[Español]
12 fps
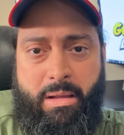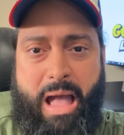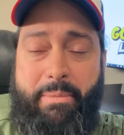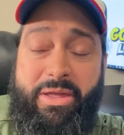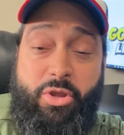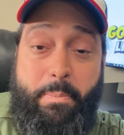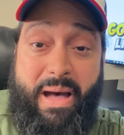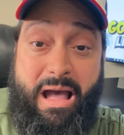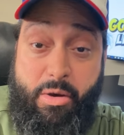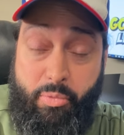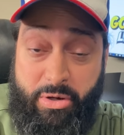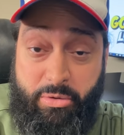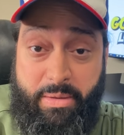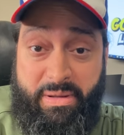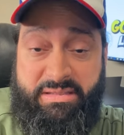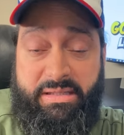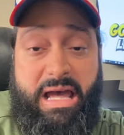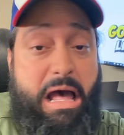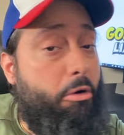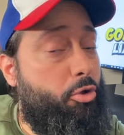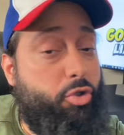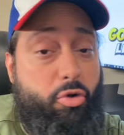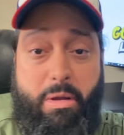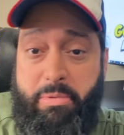habiendo pagado buena universidad,
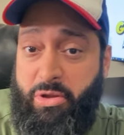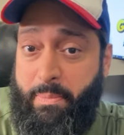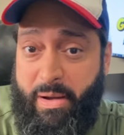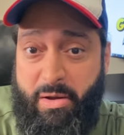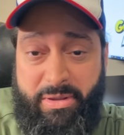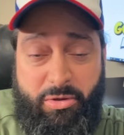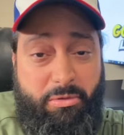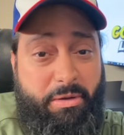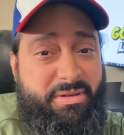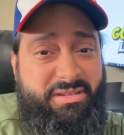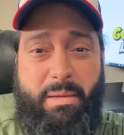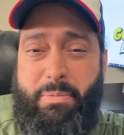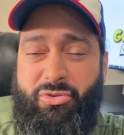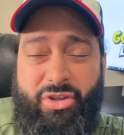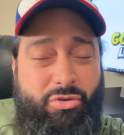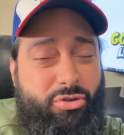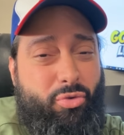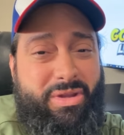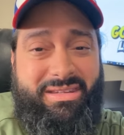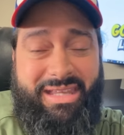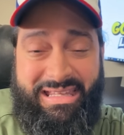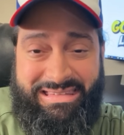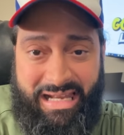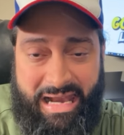otros no habiendo pagado bien universidad, pero siendo
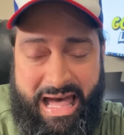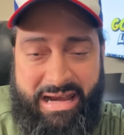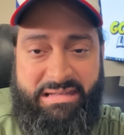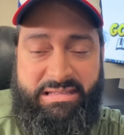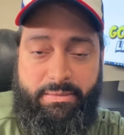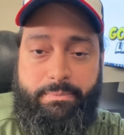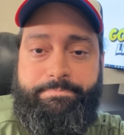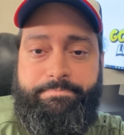estudiantes estelares.